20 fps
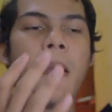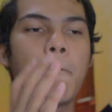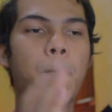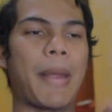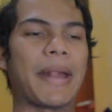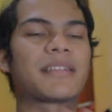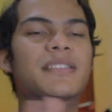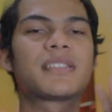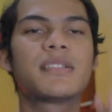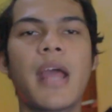
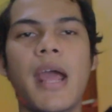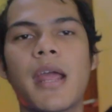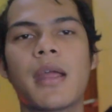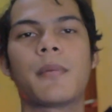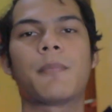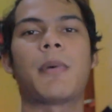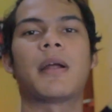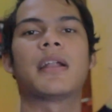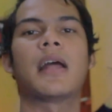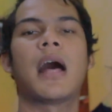match
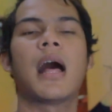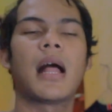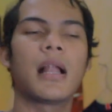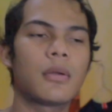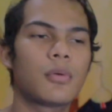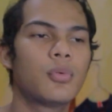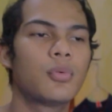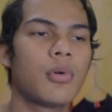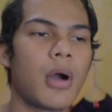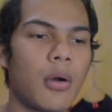day
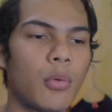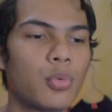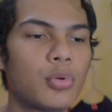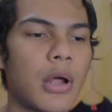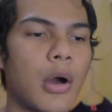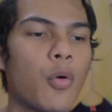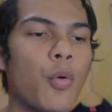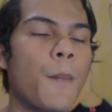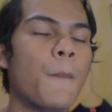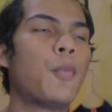padahal gua
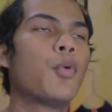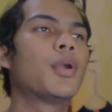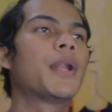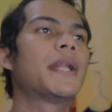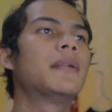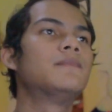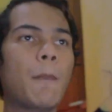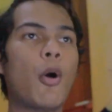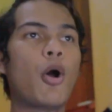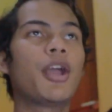udah
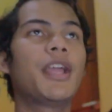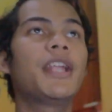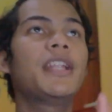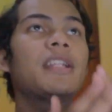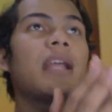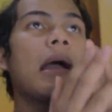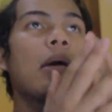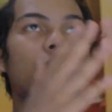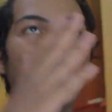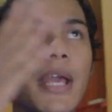ngumpulin
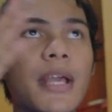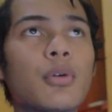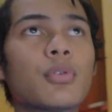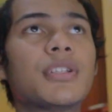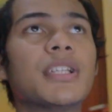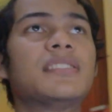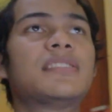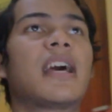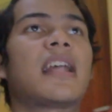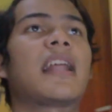poinnya, udah
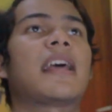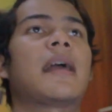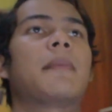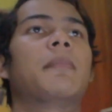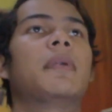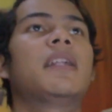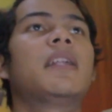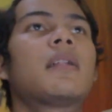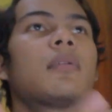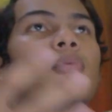ikutin cara
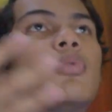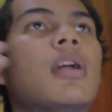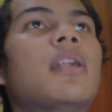yang bener,